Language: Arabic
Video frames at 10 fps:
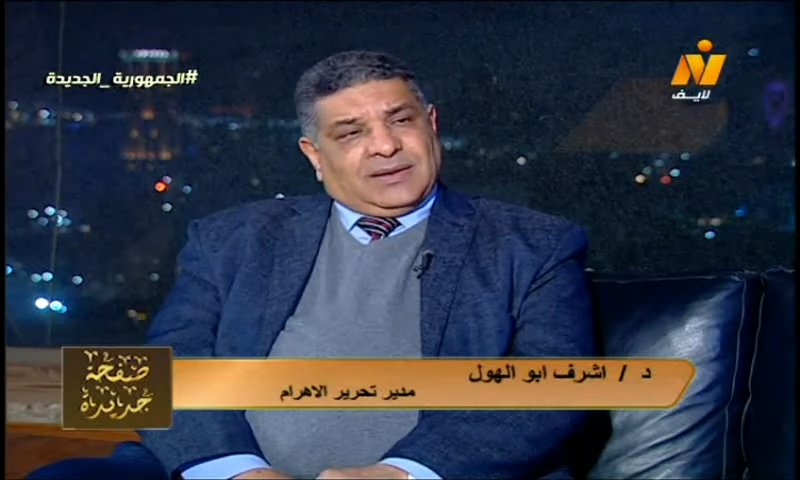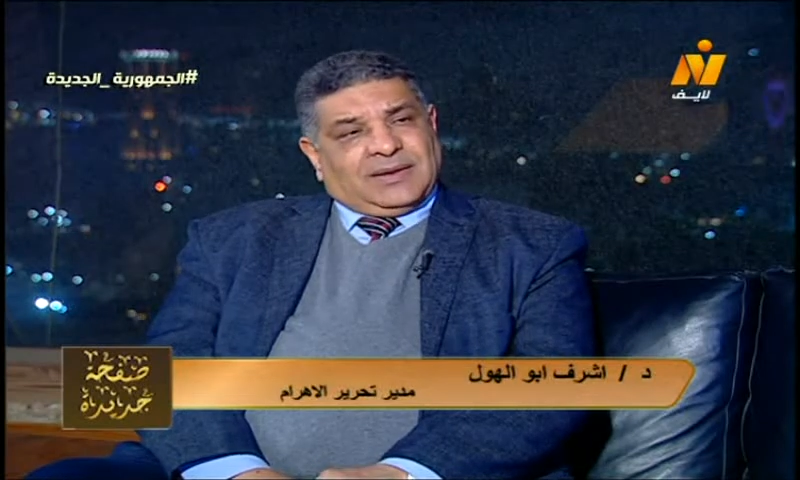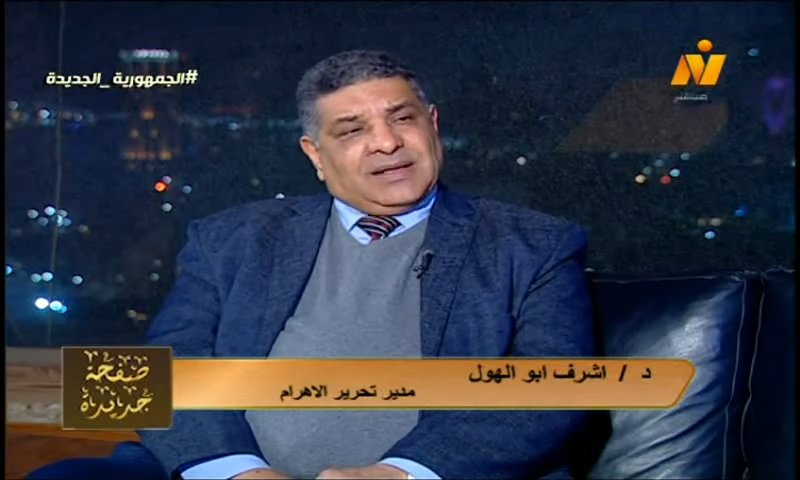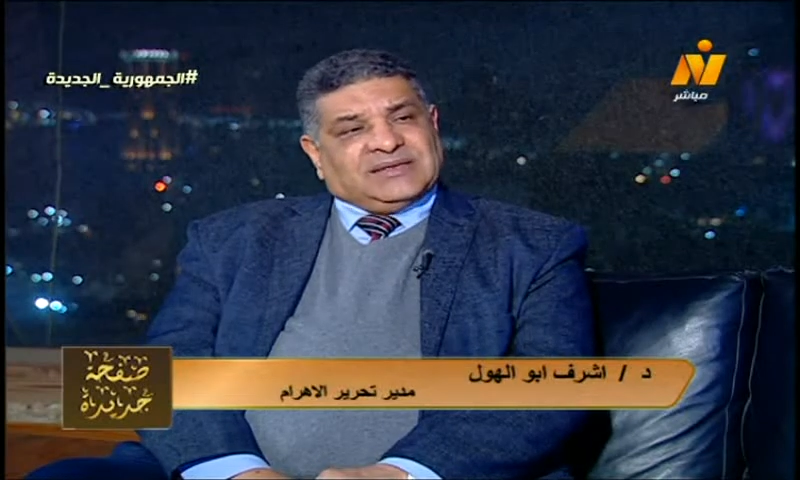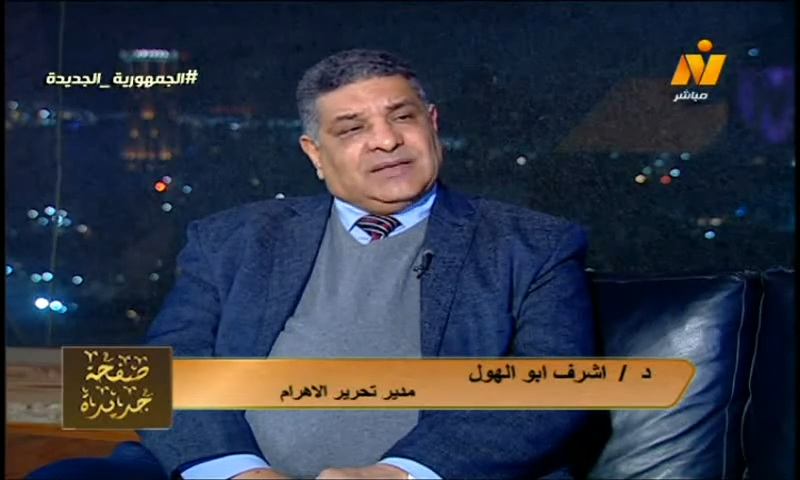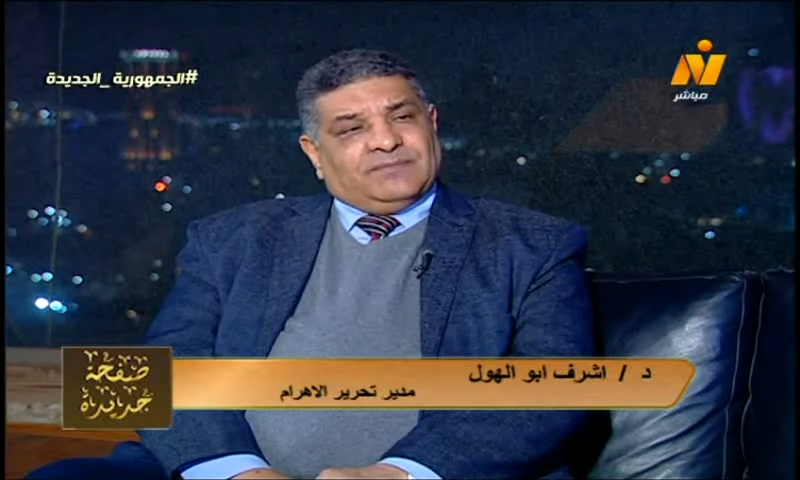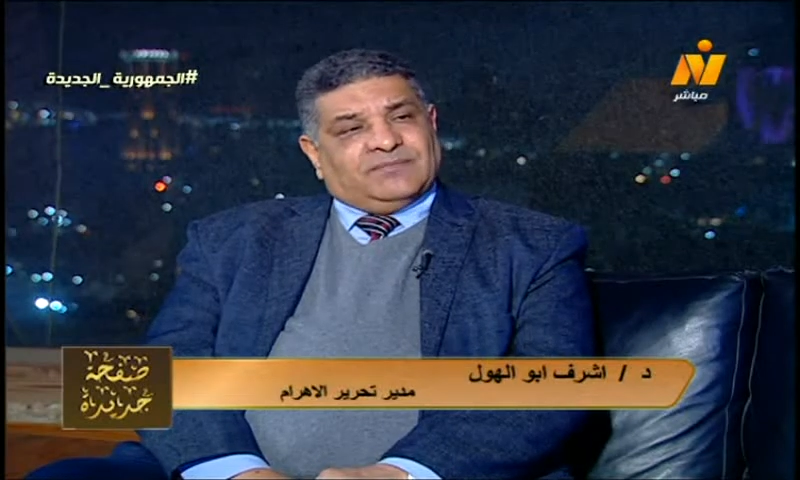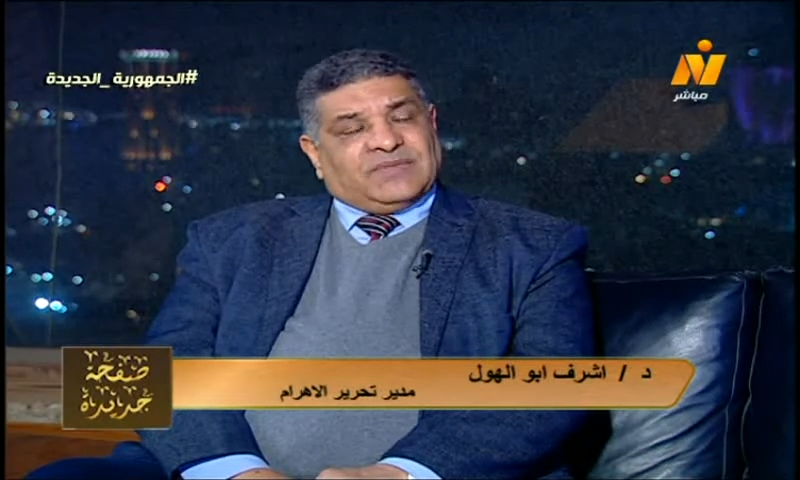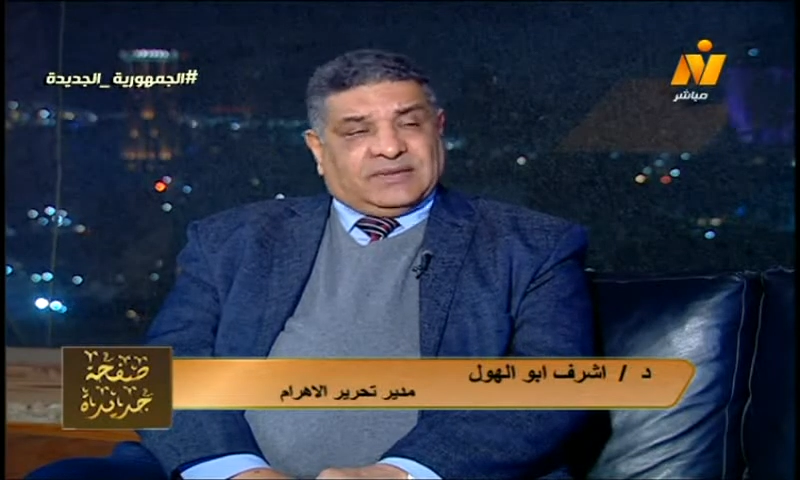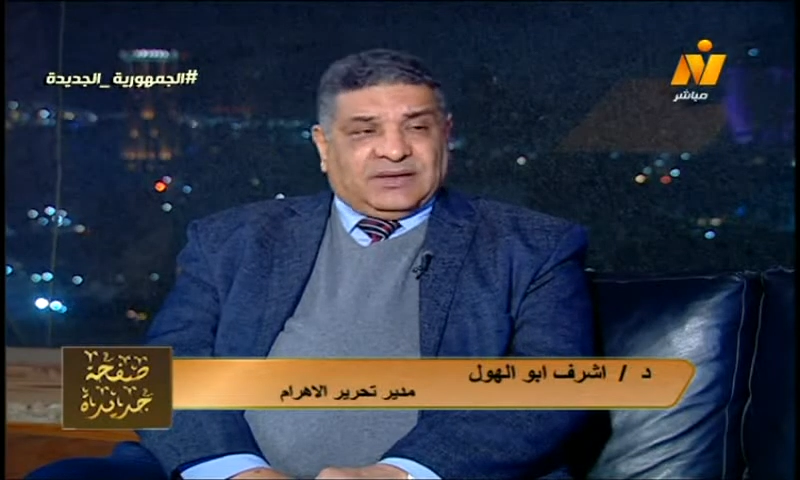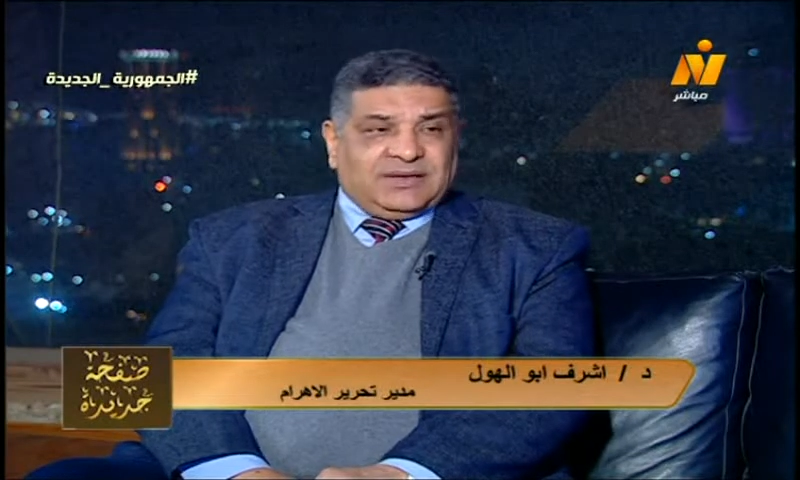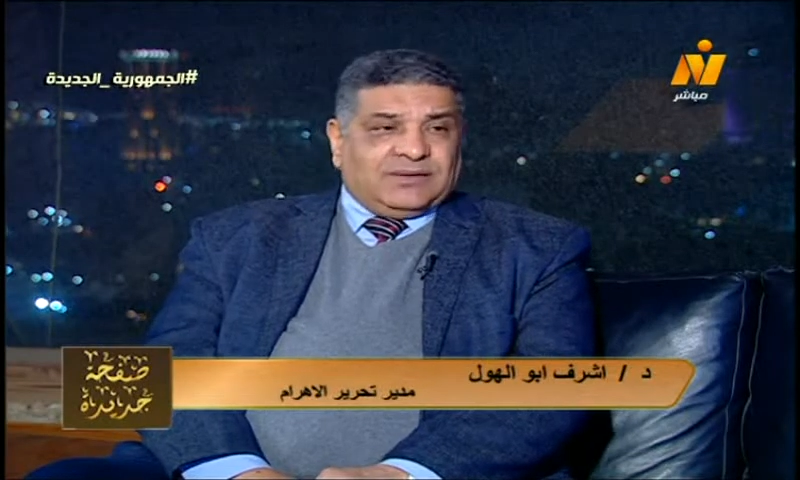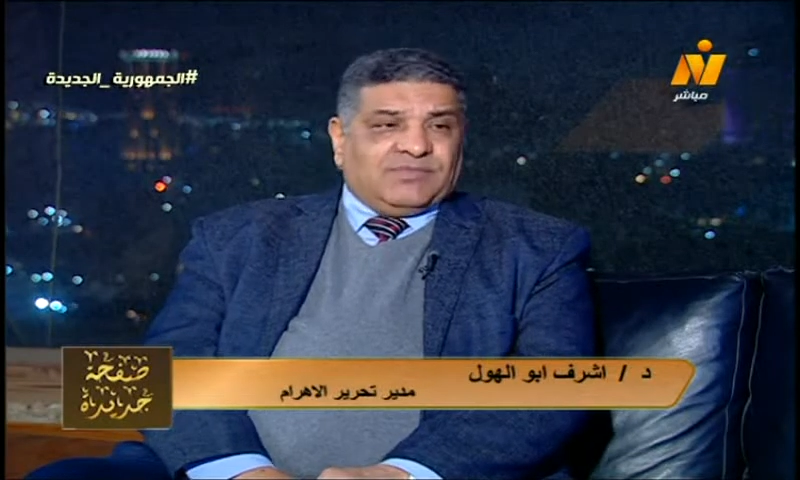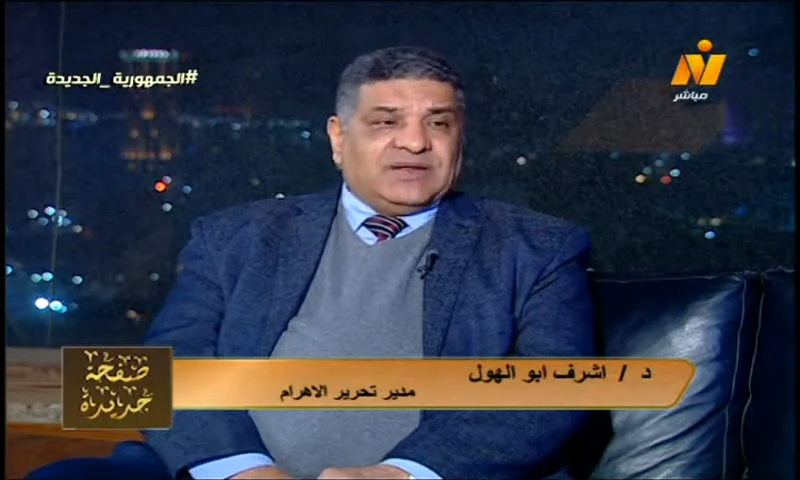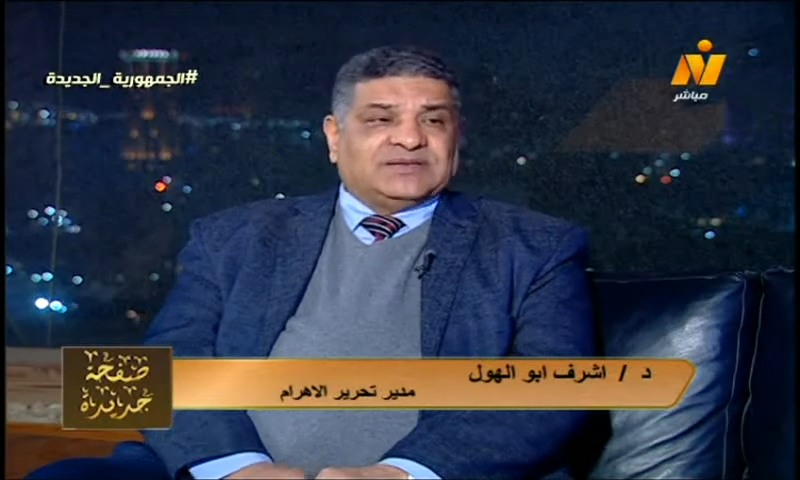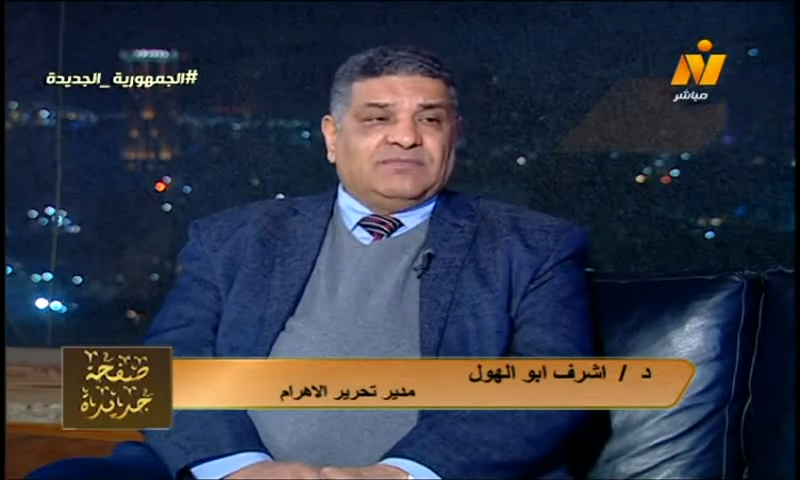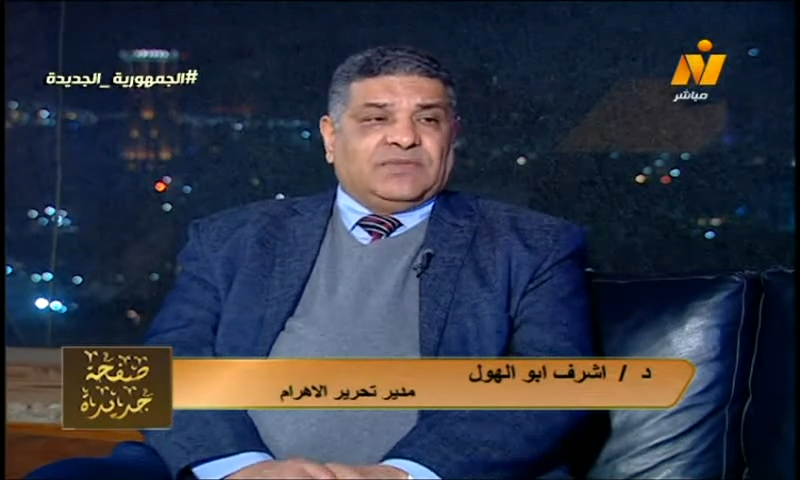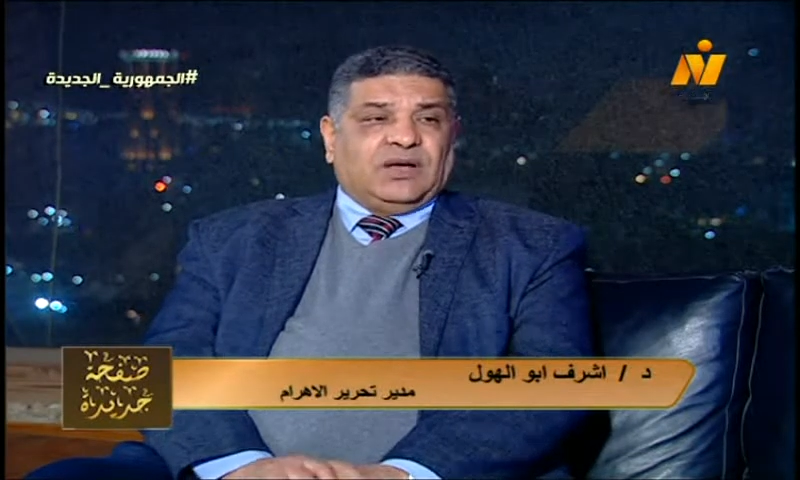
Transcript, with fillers: لازم تدريب لازم